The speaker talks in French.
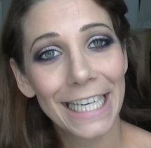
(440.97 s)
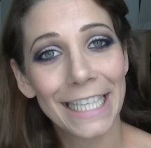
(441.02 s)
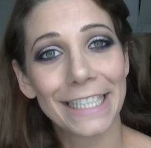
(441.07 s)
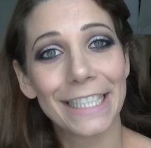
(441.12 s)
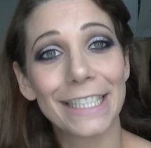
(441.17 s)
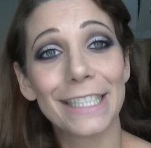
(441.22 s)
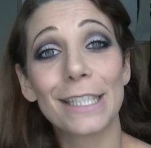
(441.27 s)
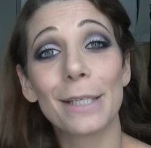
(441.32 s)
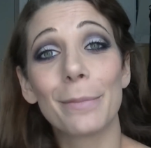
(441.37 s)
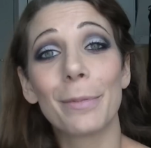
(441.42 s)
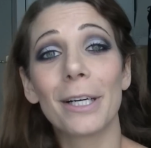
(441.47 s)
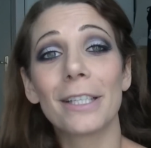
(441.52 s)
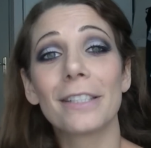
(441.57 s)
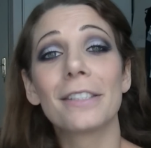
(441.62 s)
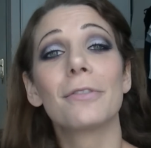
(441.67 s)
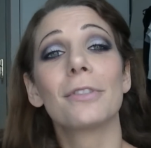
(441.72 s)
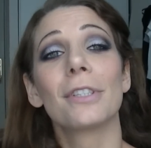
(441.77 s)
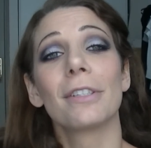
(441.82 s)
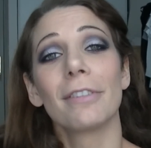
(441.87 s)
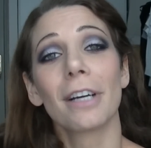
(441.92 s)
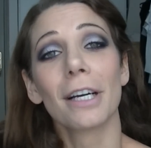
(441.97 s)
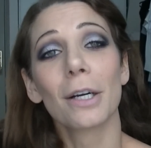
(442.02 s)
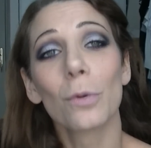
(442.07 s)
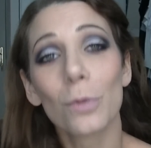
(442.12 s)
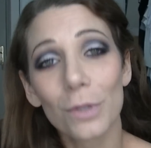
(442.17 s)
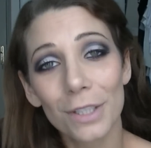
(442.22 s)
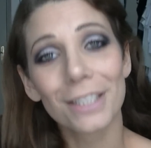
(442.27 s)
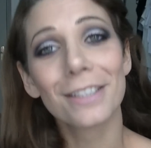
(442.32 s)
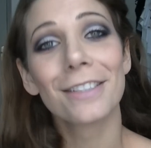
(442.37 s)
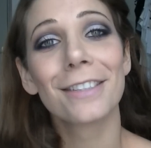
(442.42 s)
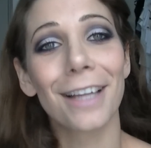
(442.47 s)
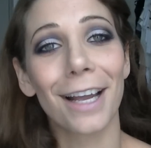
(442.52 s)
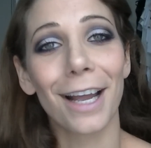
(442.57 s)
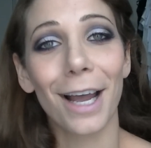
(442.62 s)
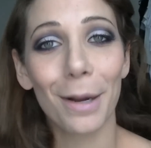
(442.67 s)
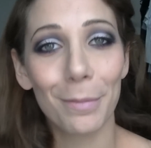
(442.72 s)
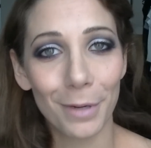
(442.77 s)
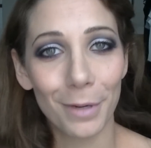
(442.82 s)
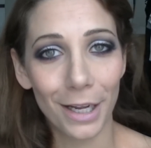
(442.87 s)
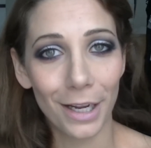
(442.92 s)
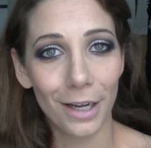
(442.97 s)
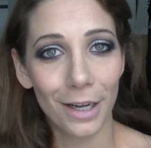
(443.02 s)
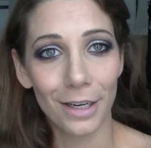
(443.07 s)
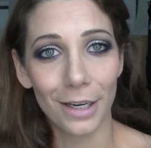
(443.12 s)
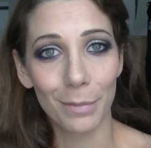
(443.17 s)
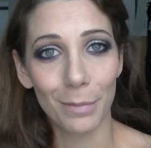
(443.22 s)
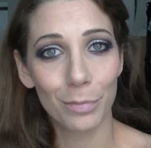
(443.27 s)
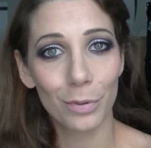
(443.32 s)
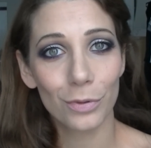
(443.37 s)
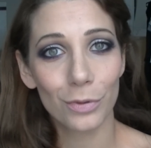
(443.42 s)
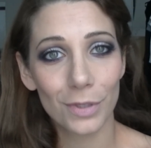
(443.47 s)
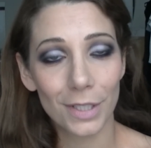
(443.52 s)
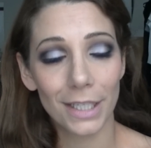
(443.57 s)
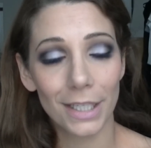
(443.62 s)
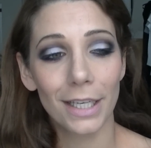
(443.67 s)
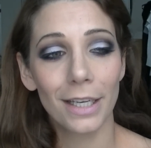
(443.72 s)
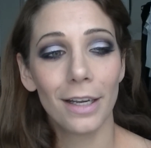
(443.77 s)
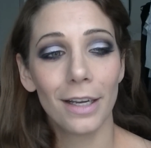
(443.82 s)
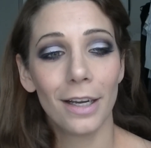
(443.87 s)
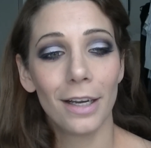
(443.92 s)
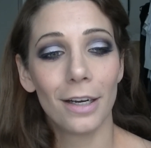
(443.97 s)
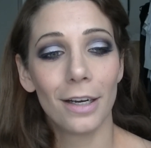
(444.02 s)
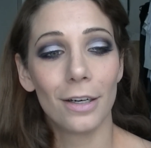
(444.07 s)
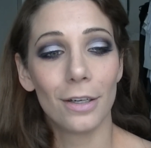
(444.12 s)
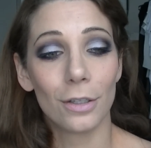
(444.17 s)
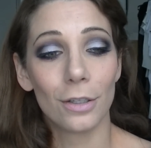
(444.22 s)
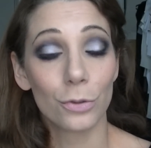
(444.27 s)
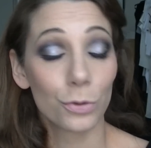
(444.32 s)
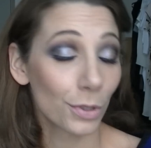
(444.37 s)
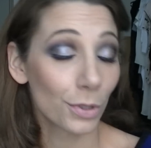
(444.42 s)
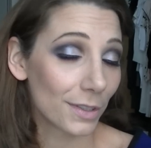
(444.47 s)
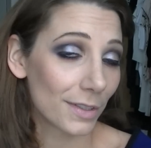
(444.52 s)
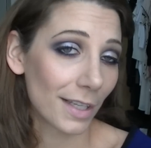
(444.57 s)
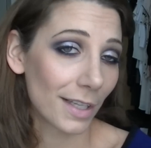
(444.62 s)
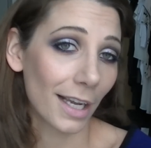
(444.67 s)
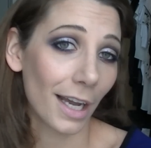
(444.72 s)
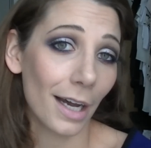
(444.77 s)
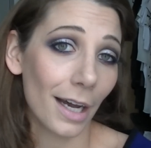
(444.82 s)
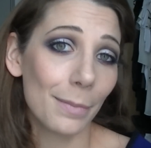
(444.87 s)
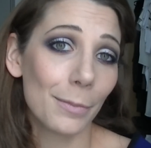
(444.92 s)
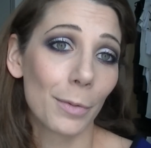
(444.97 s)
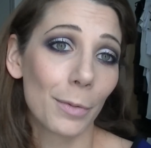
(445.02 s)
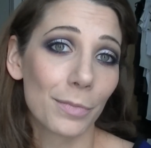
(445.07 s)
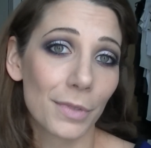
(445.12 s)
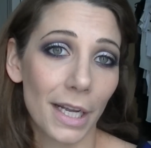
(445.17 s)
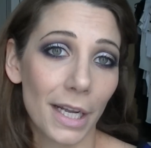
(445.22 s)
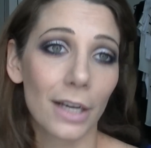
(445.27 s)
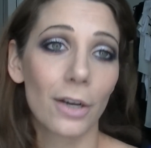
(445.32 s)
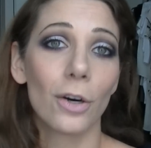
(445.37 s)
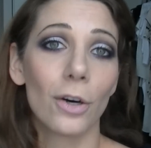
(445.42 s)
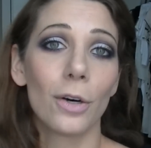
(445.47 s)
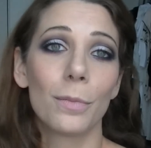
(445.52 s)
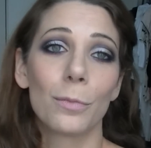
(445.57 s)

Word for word: n'hésitez pas, si vous avez un compte Instagram, à la poster euh, sur Instagram en me taguant.